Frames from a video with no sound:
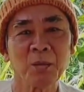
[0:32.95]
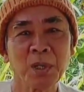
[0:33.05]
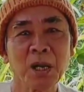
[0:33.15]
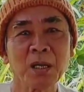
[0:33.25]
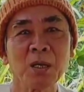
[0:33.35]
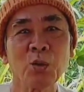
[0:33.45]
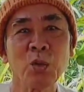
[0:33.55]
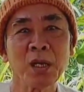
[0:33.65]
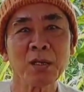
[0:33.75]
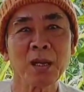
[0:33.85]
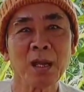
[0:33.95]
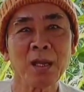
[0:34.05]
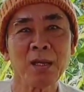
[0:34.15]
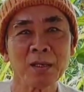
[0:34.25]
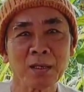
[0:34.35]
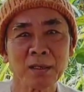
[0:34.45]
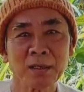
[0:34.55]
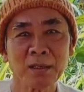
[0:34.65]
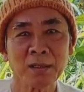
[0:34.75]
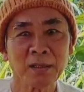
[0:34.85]
mình nên lưu ý để ý nó
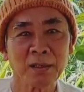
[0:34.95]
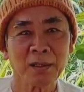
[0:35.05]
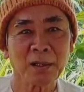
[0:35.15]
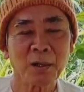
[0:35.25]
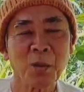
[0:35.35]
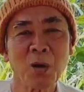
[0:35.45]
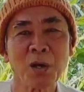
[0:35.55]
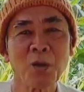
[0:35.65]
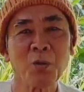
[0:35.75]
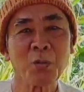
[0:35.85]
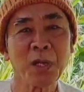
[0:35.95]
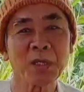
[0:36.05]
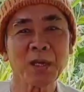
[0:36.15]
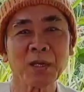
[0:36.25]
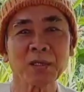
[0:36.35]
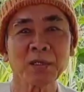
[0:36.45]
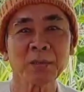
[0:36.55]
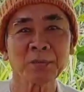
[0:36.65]
là nó báo hiệu mình biết chân